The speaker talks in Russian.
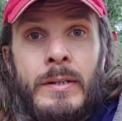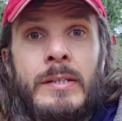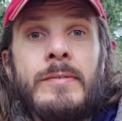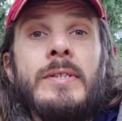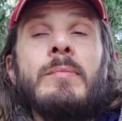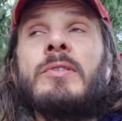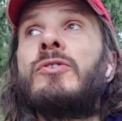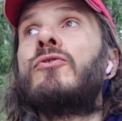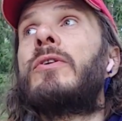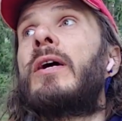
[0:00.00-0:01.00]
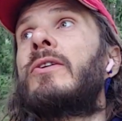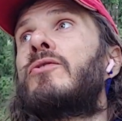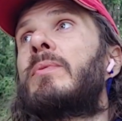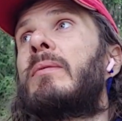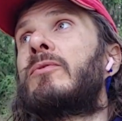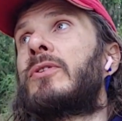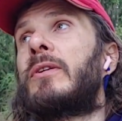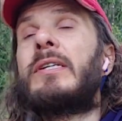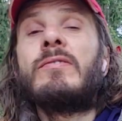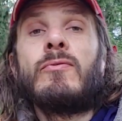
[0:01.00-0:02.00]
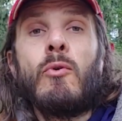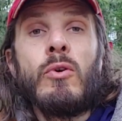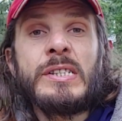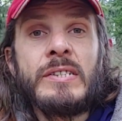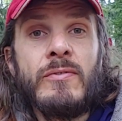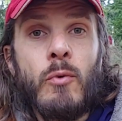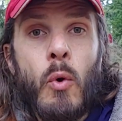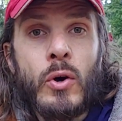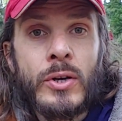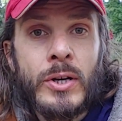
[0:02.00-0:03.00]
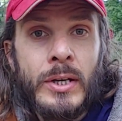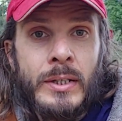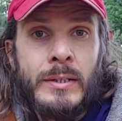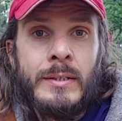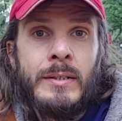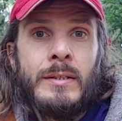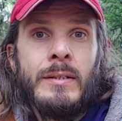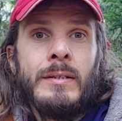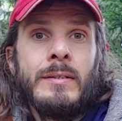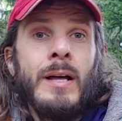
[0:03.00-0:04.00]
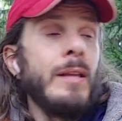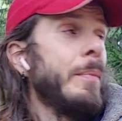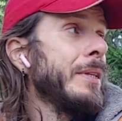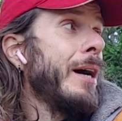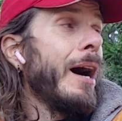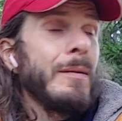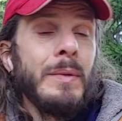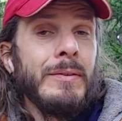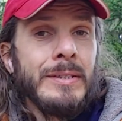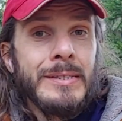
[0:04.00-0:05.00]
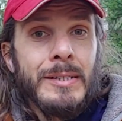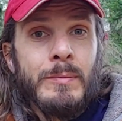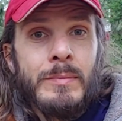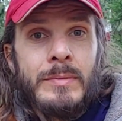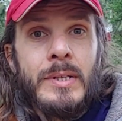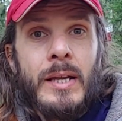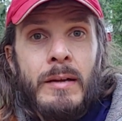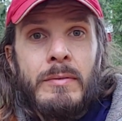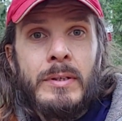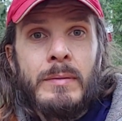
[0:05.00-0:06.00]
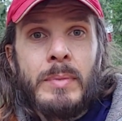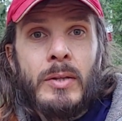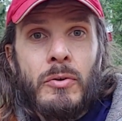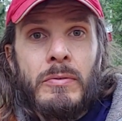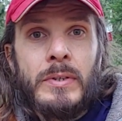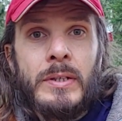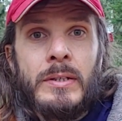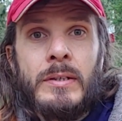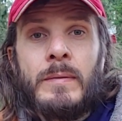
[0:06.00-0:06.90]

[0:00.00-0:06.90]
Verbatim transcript: Их светимость еще ярче, потому что есть фосфор. Надо подкармливать им деревья плодовые.